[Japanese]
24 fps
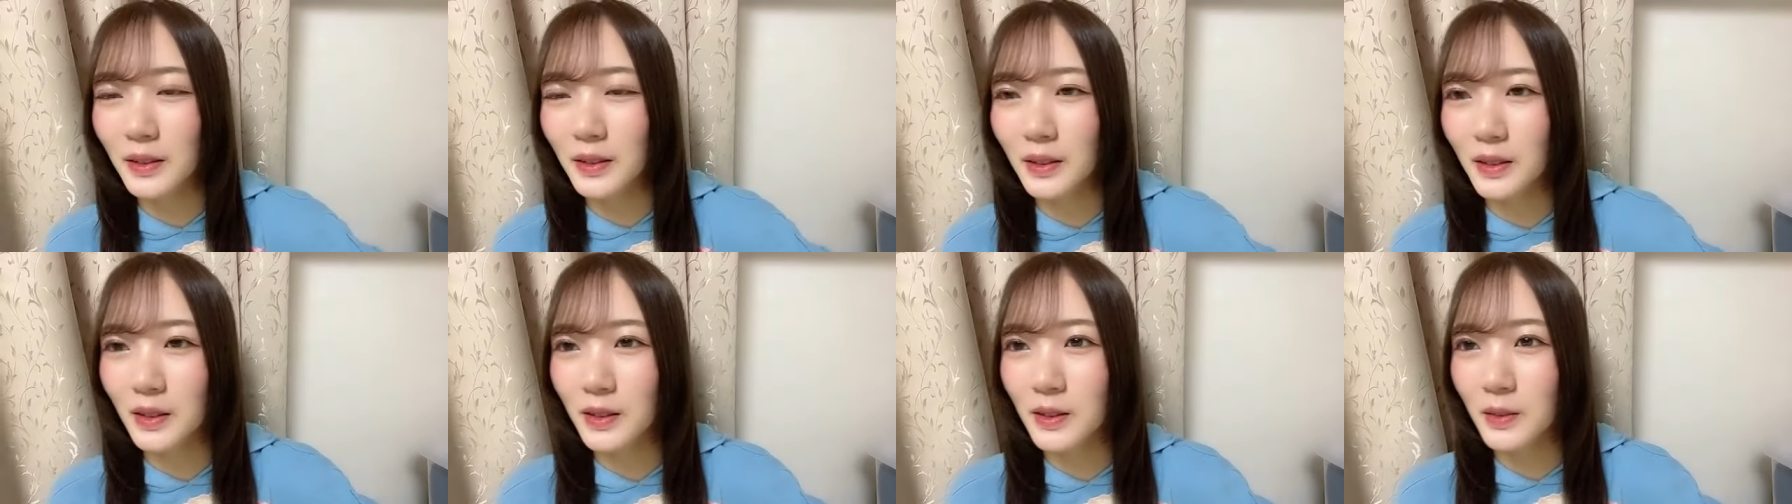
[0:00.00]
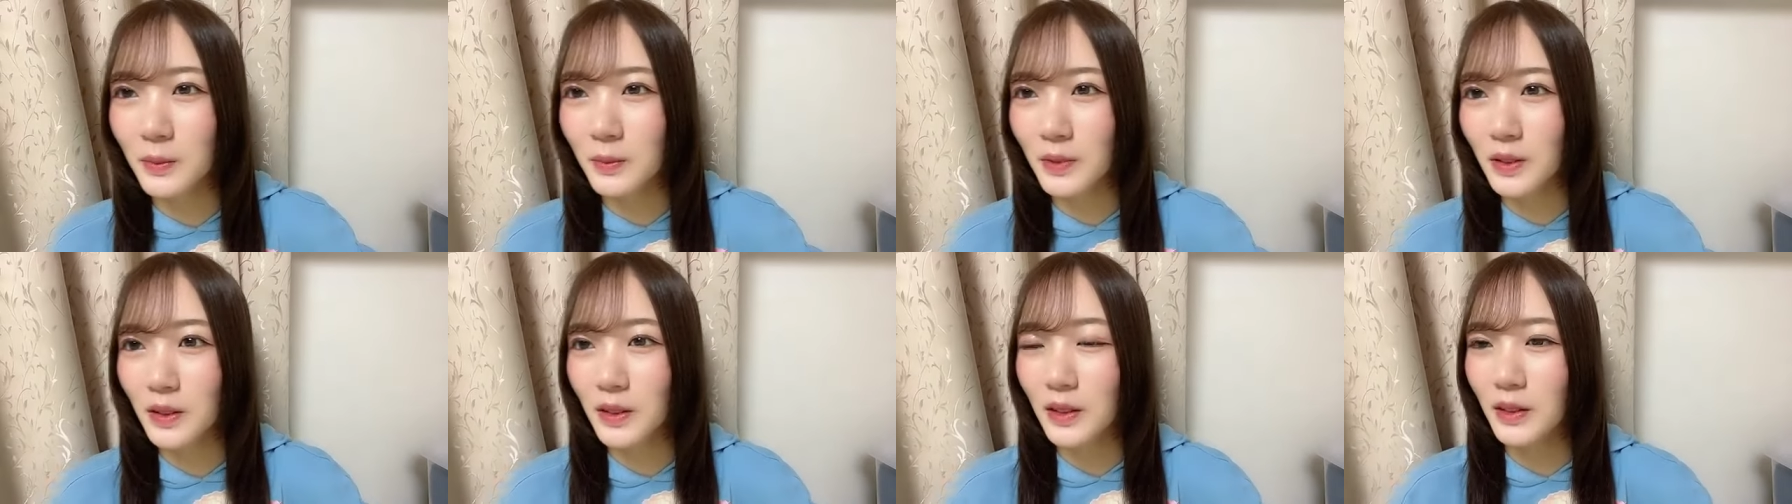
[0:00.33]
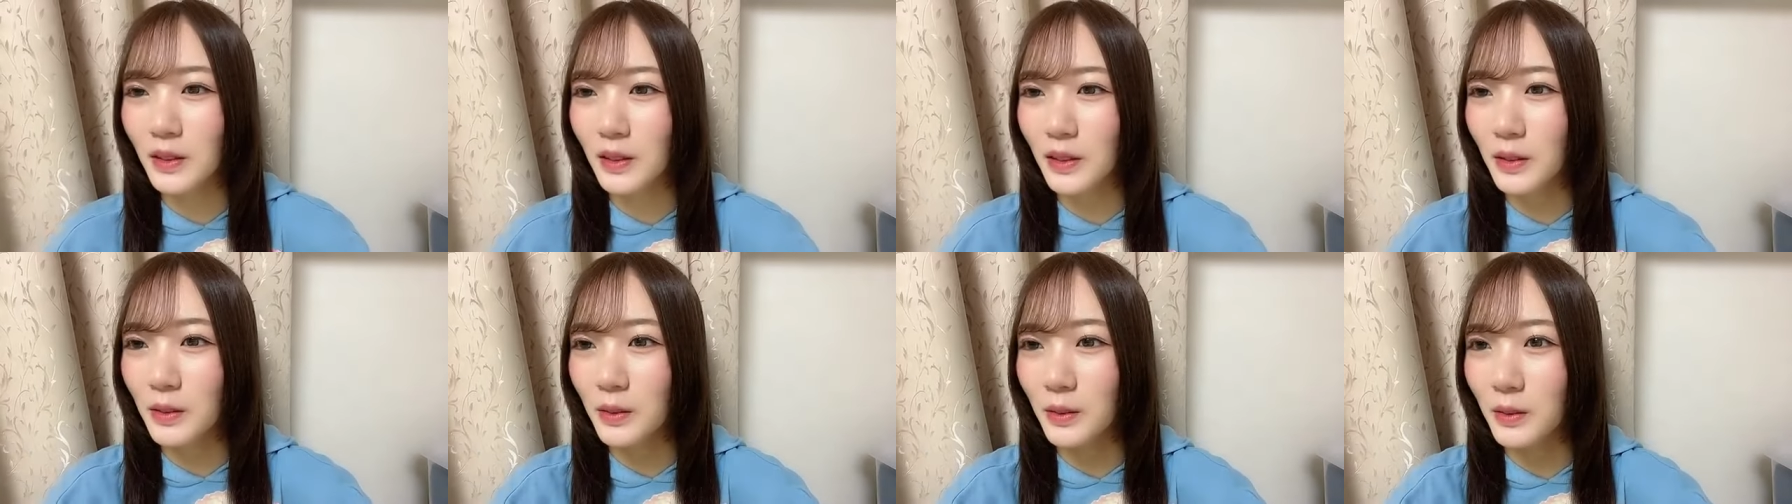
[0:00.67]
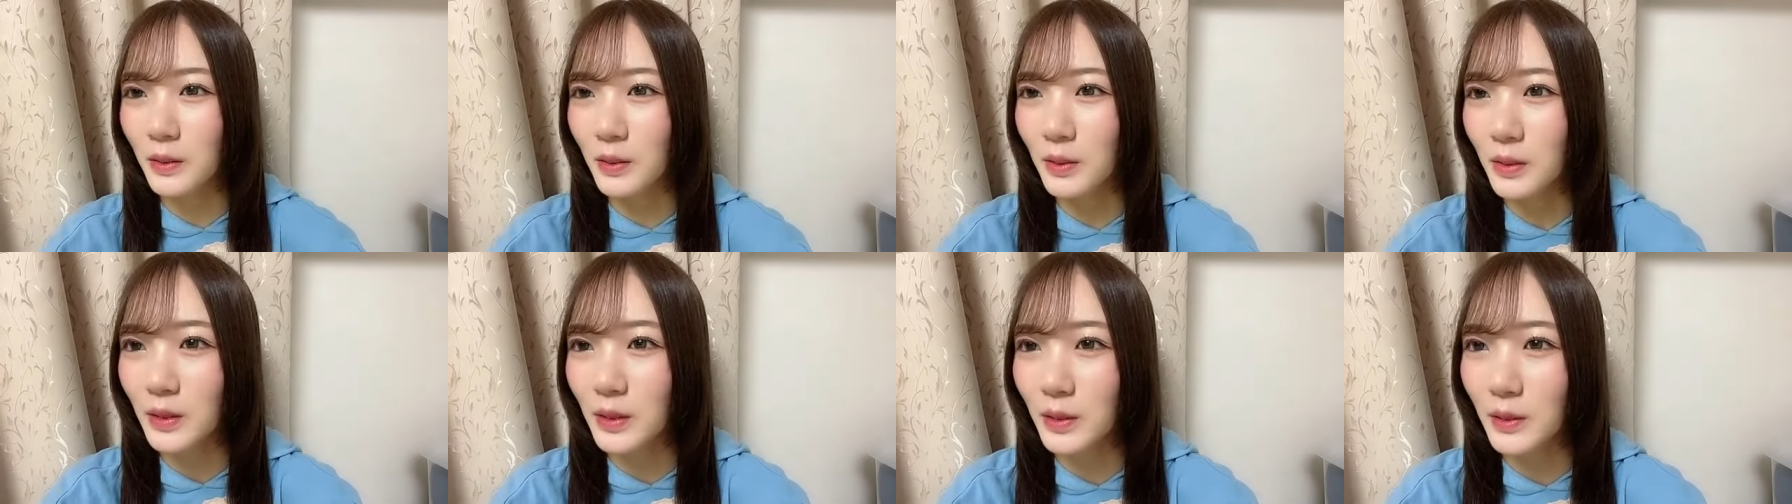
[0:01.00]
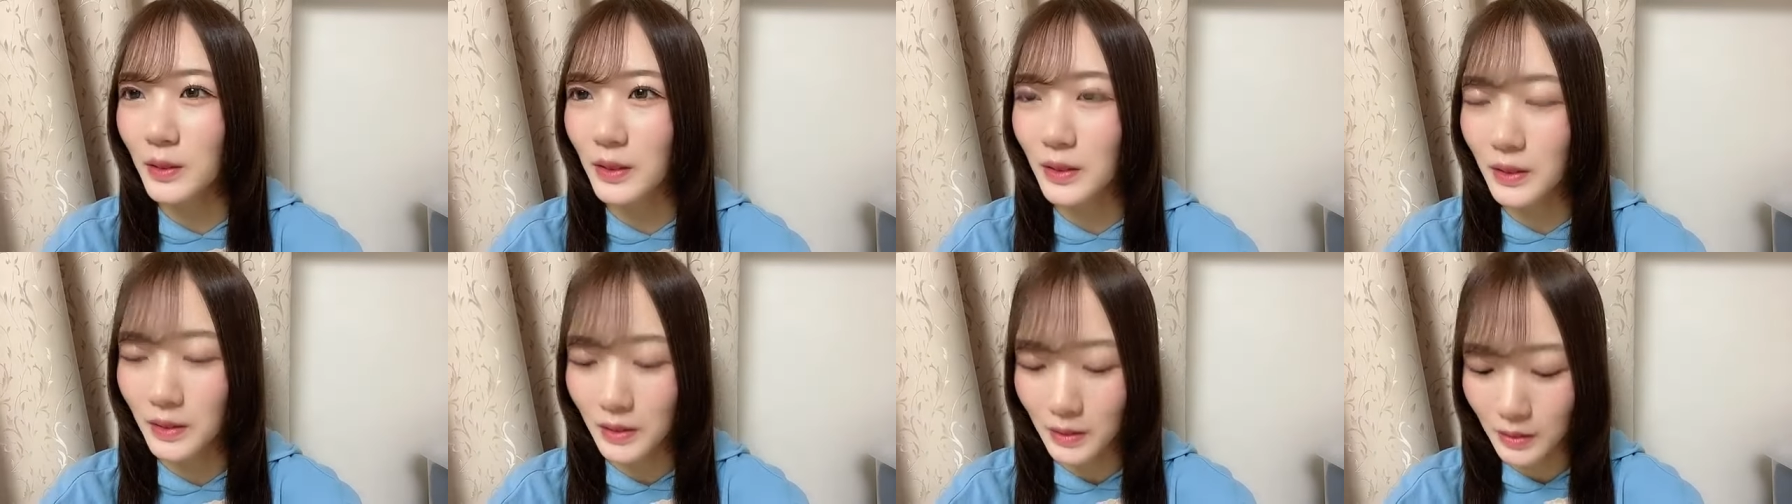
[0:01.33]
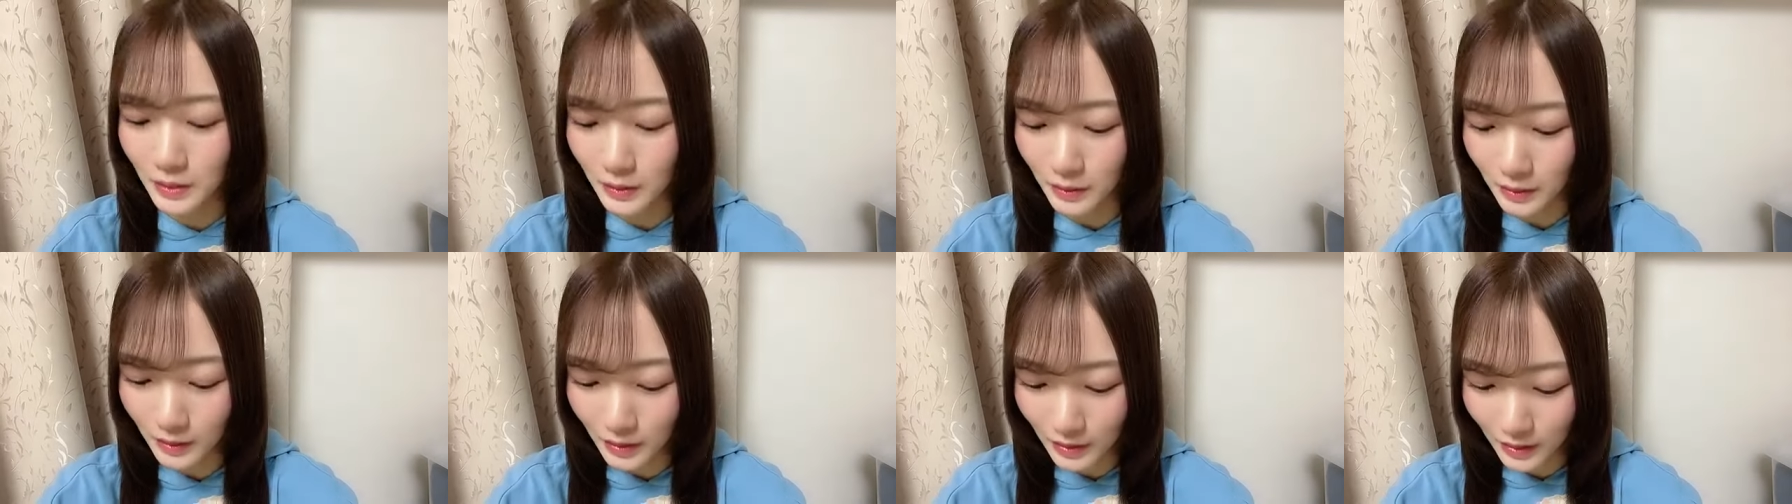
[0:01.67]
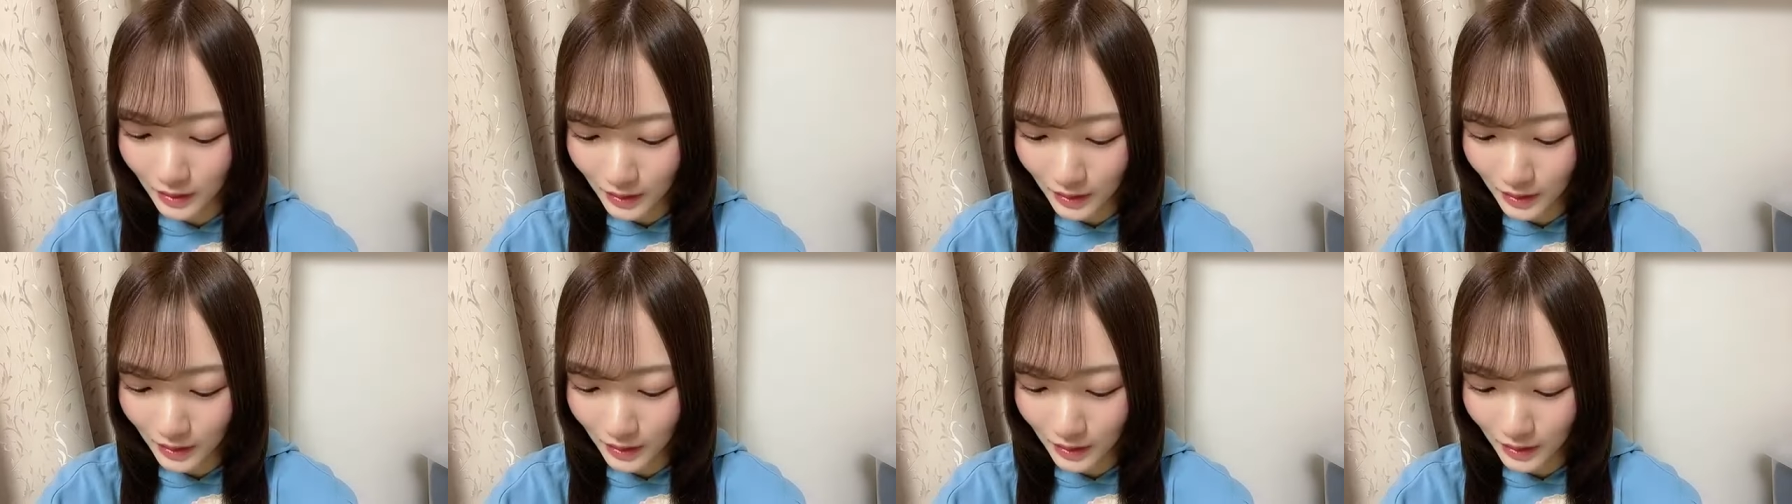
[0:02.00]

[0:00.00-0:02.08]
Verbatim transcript: 始まってないのって言われてさ